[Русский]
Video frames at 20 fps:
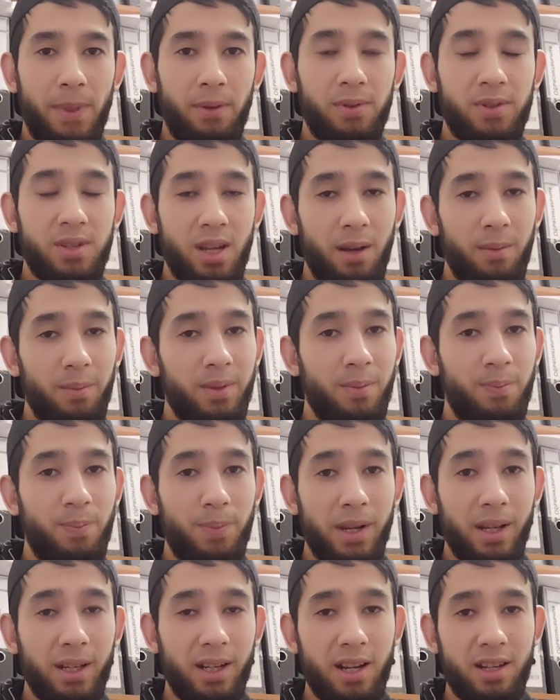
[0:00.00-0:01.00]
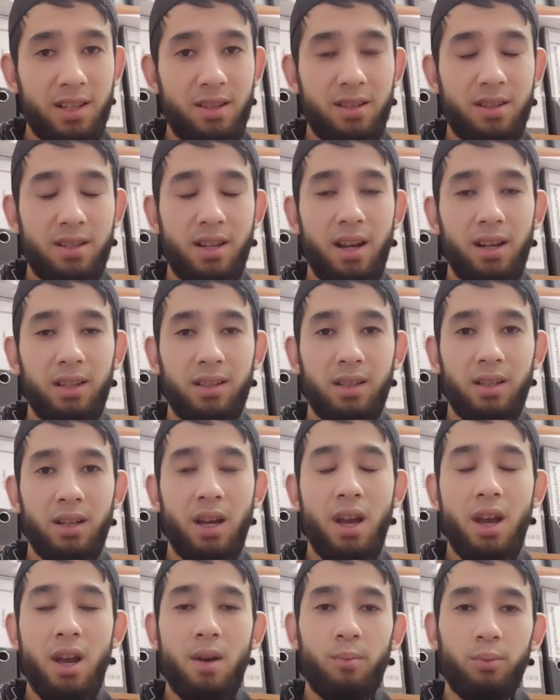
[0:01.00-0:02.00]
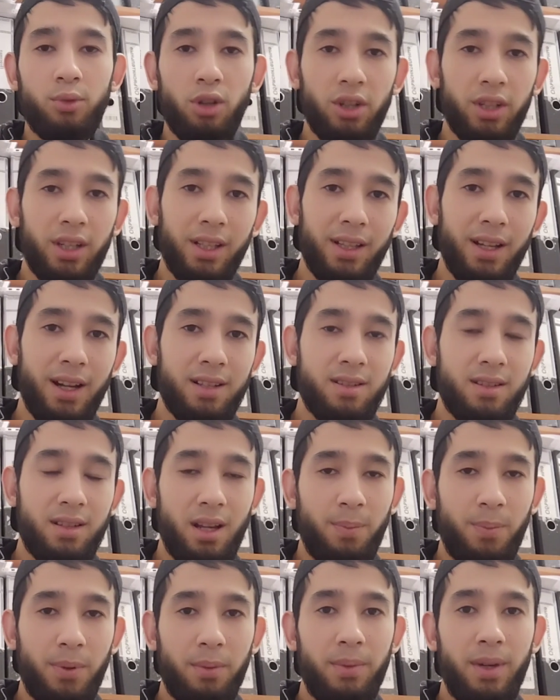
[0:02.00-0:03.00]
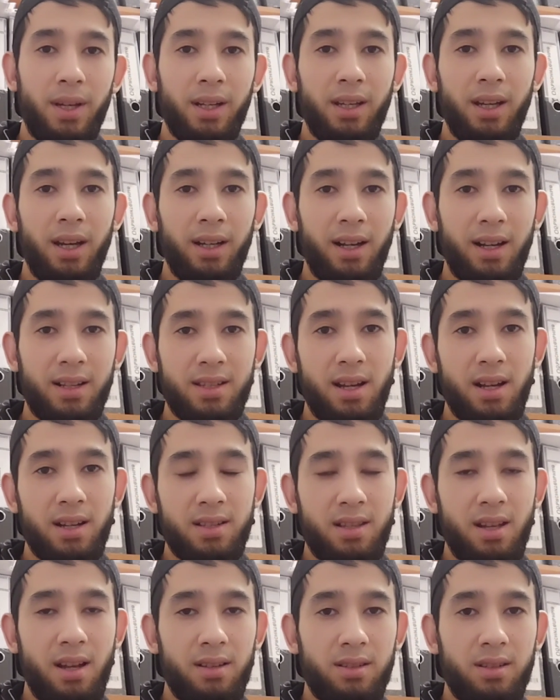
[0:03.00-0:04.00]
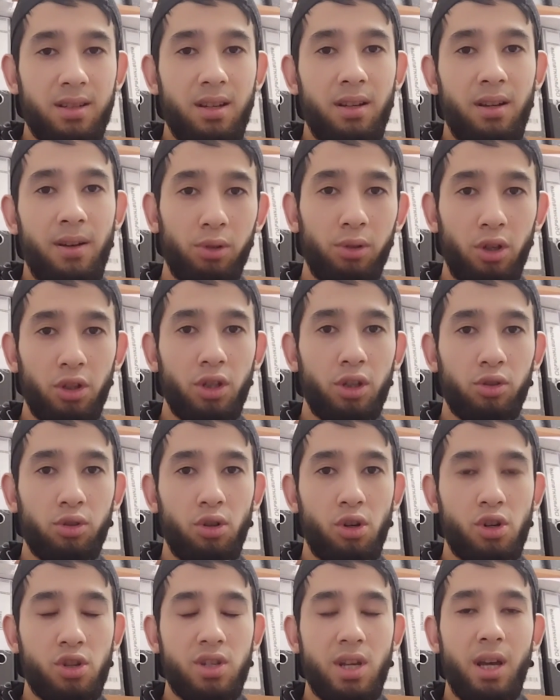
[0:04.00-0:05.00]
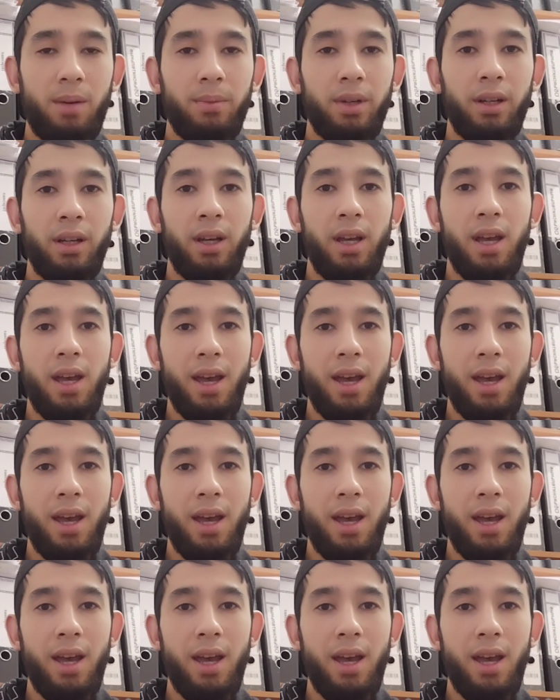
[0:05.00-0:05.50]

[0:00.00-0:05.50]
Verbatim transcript: Вы сами прекрасно знаете, многие нации, например, как казахстанский блогер, то же самое,